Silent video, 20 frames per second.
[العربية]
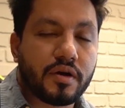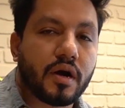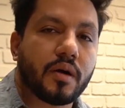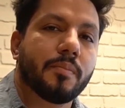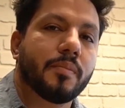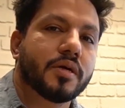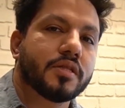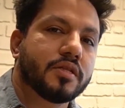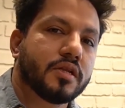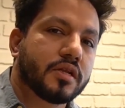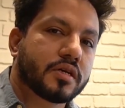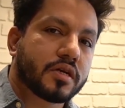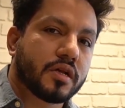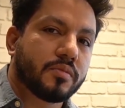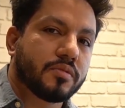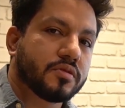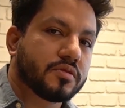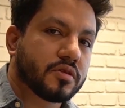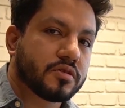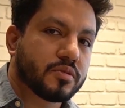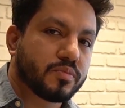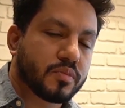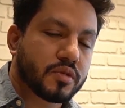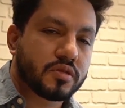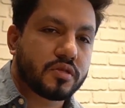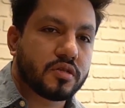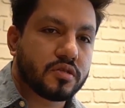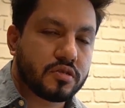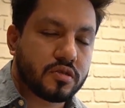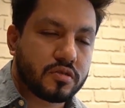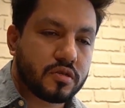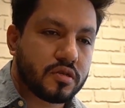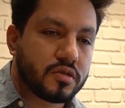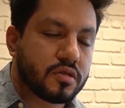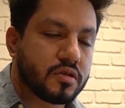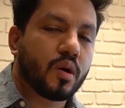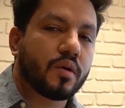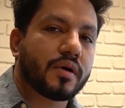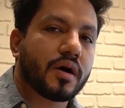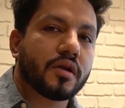راح نبدل لك المنتج بمنتج
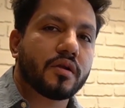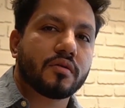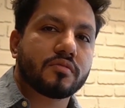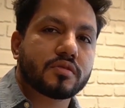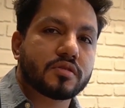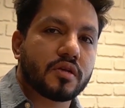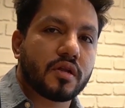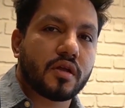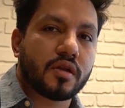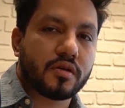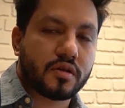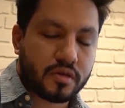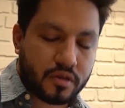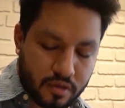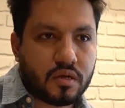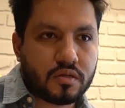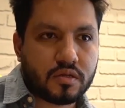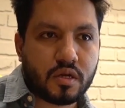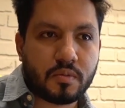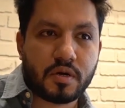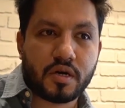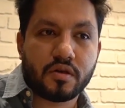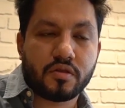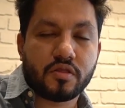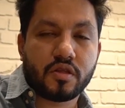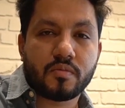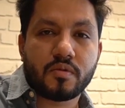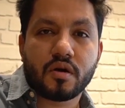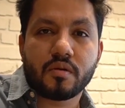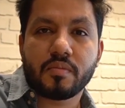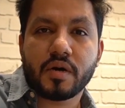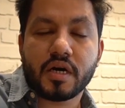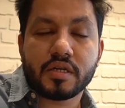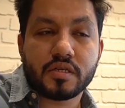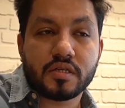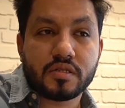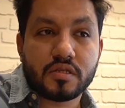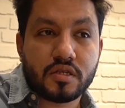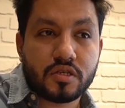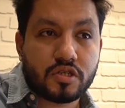جديد وراح نرسله لك طبعا الضمان بعد
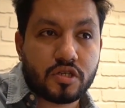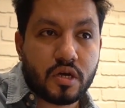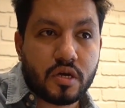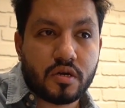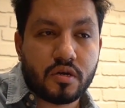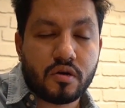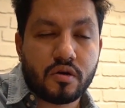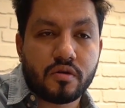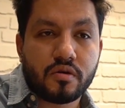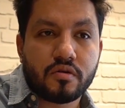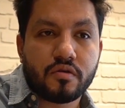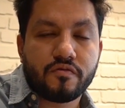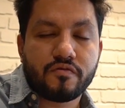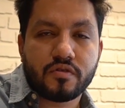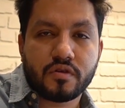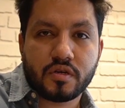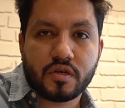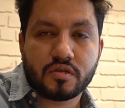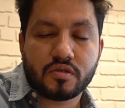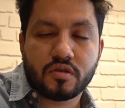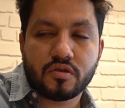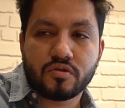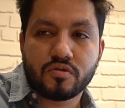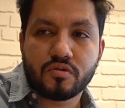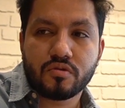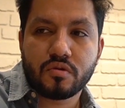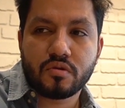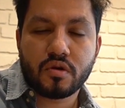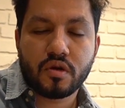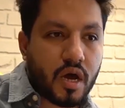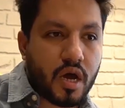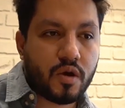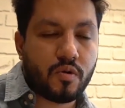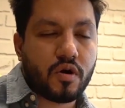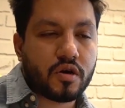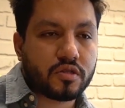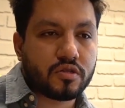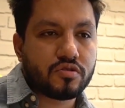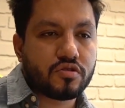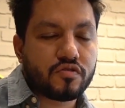بعد عندنا شيء حلو في كذا سوق اي
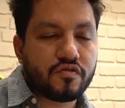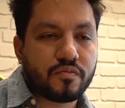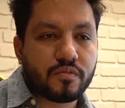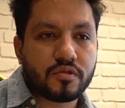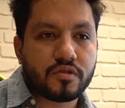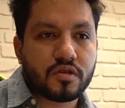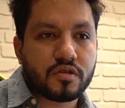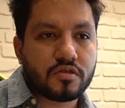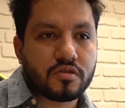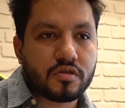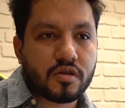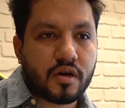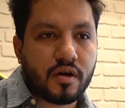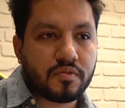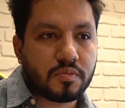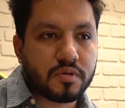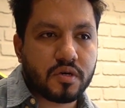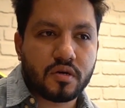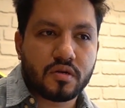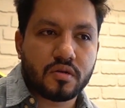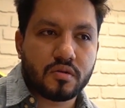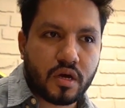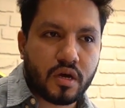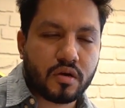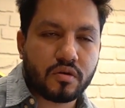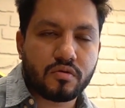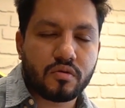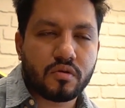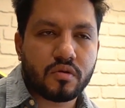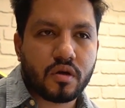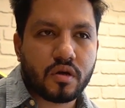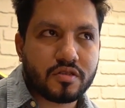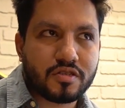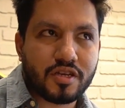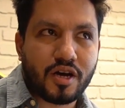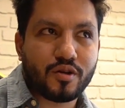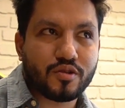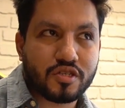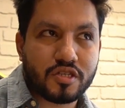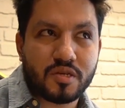وقت نشوف منتج خربان خلينا نقول
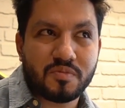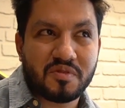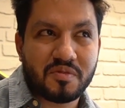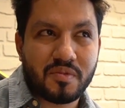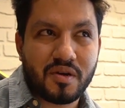99%